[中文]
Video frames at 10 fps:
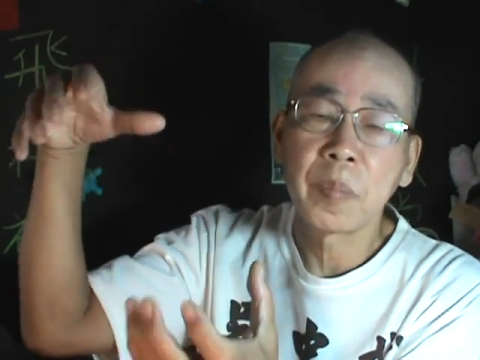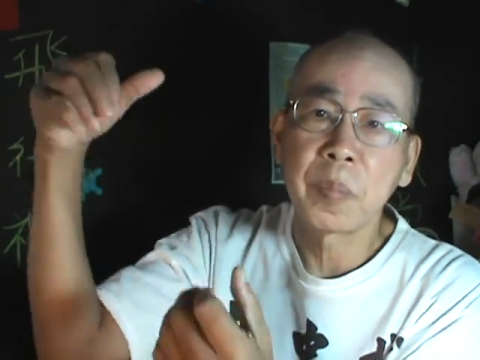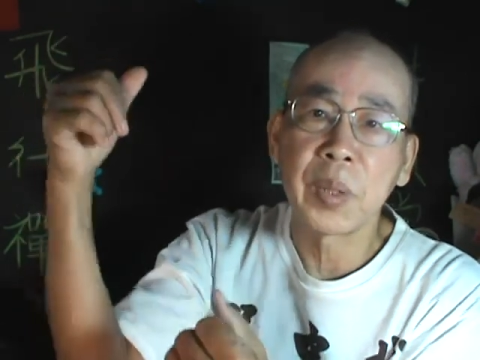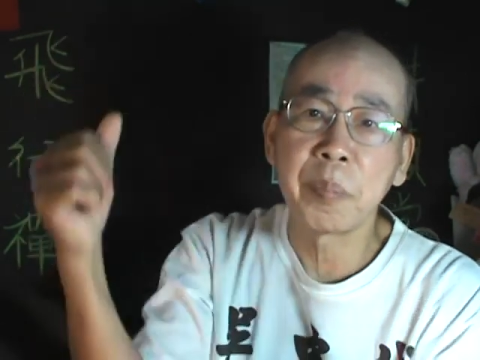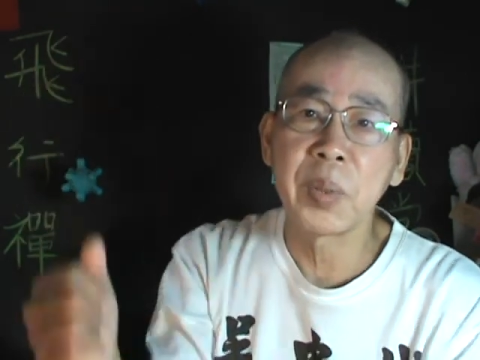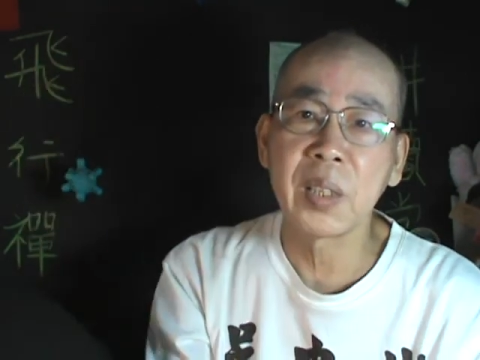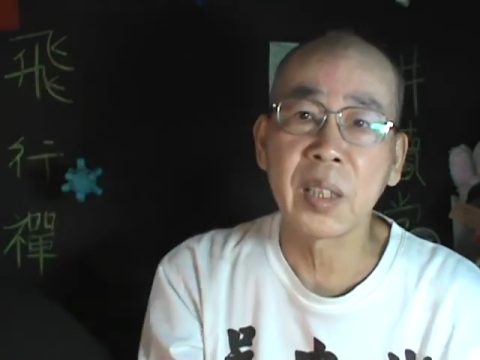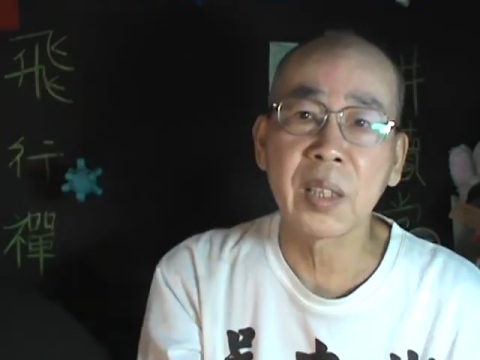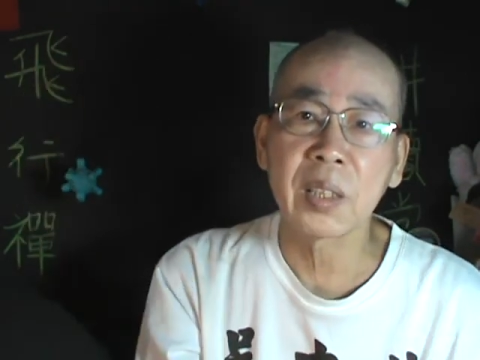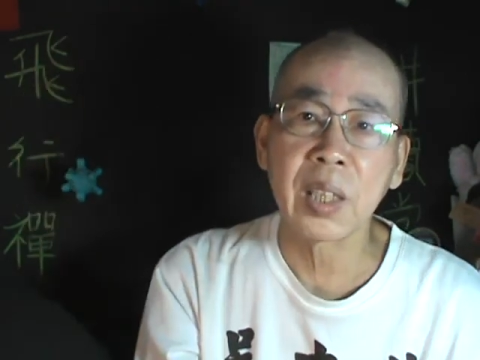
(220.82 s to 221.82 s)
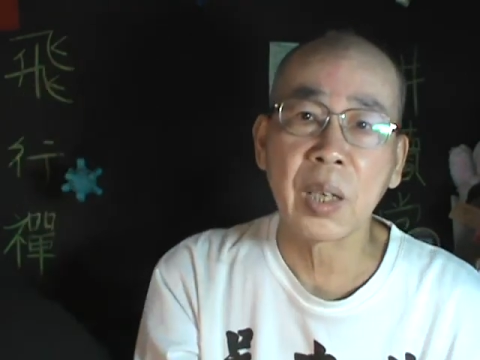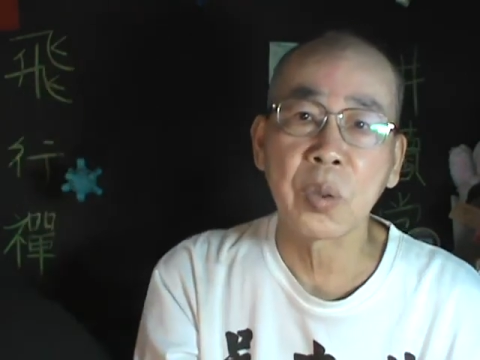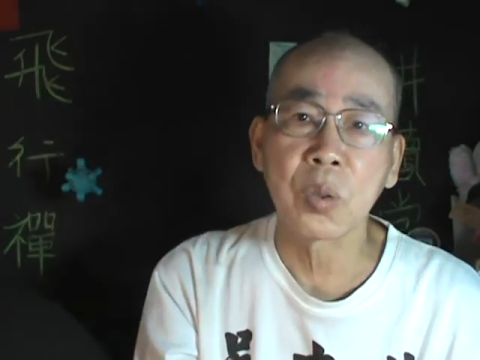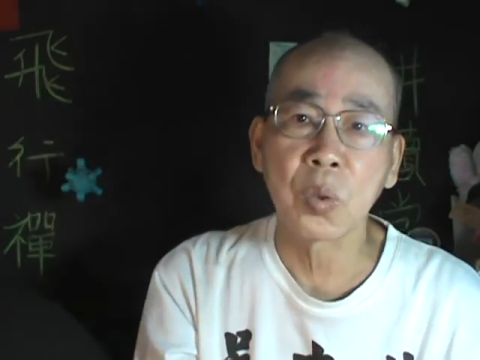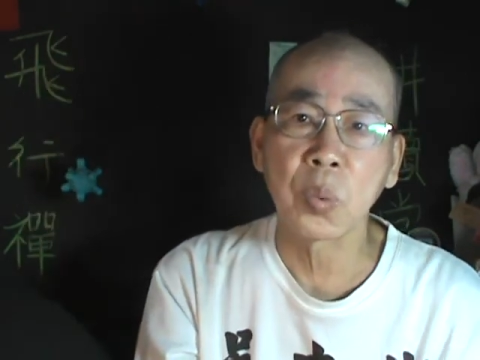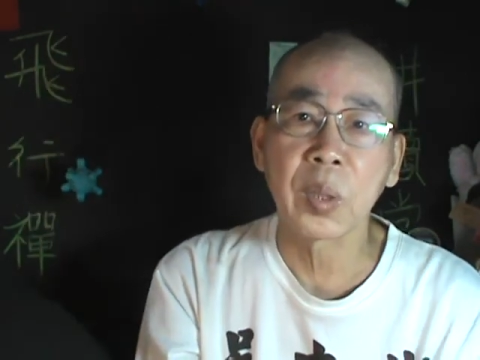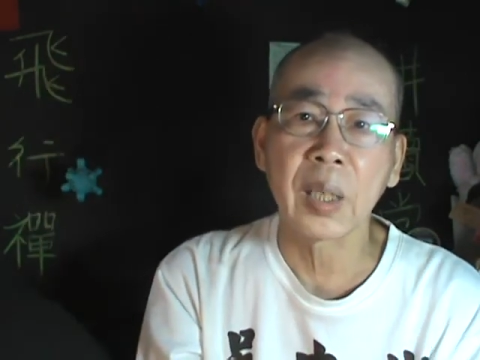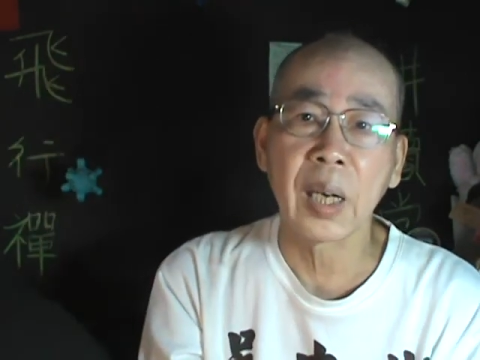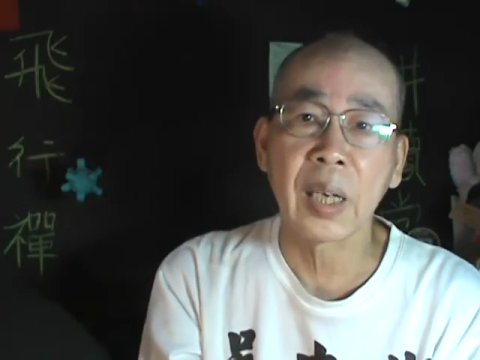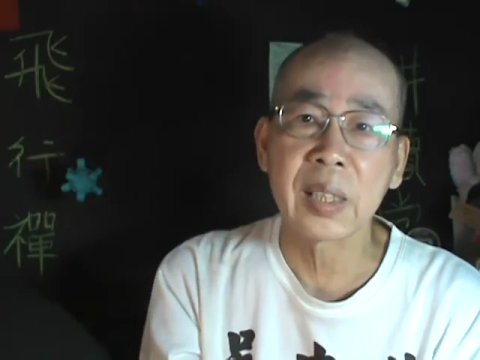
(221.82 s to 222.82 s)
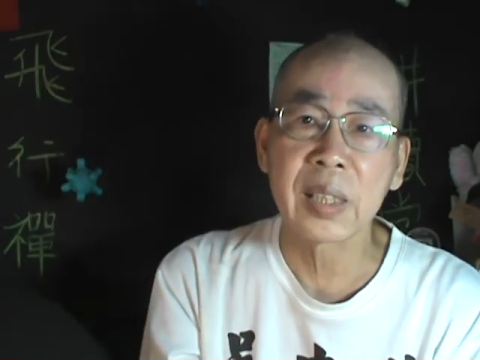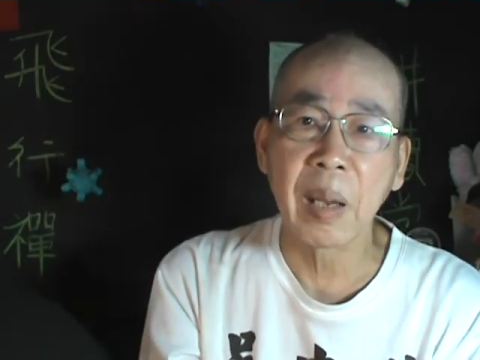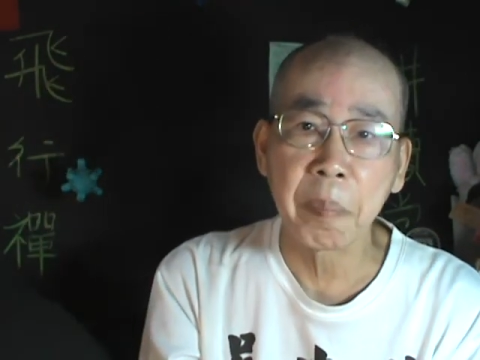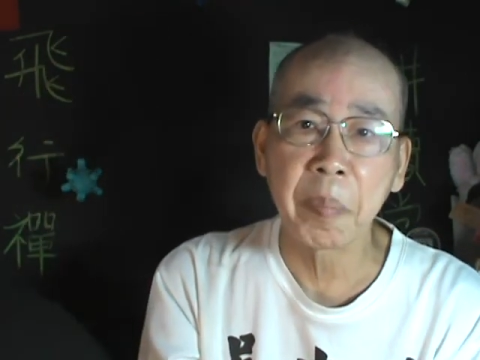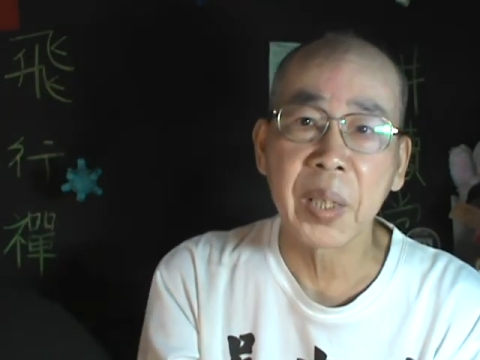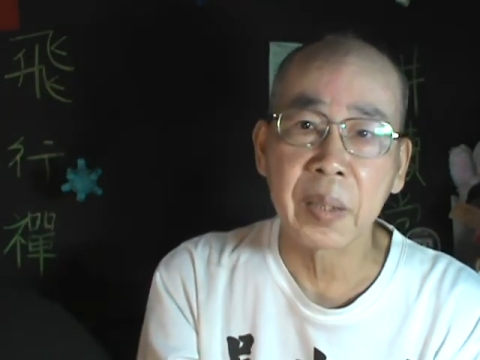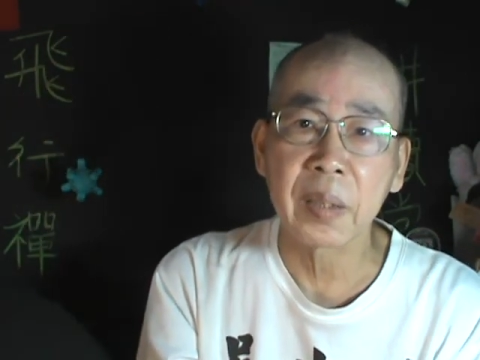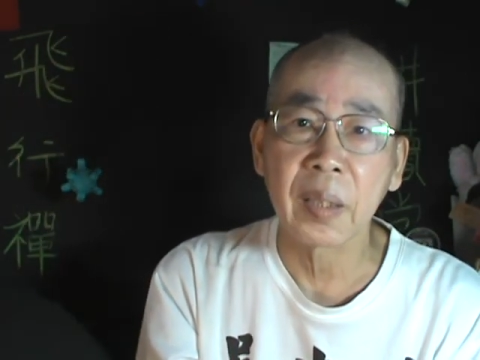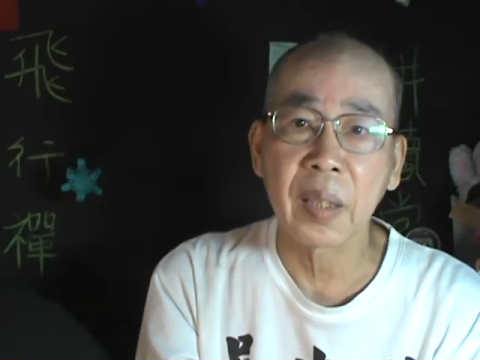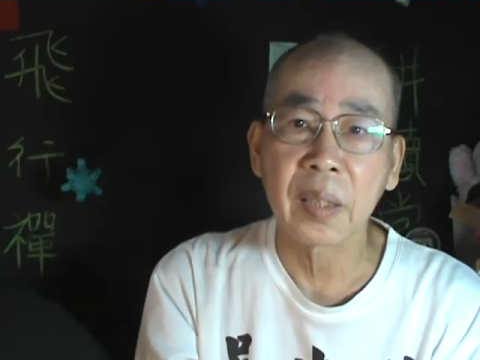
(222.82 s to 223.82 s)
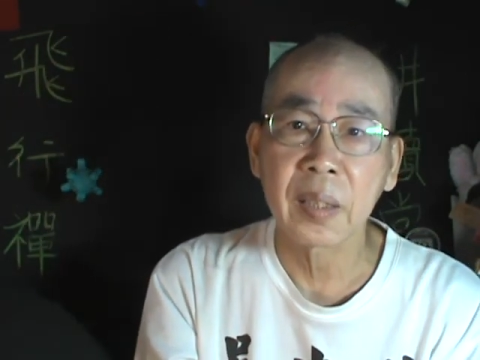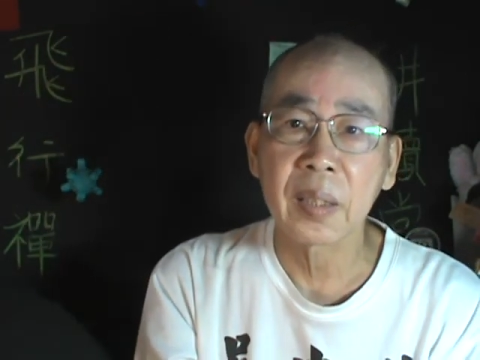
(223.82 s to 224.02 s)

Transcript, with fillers: 比比人的大腿粗了大概三倍啊！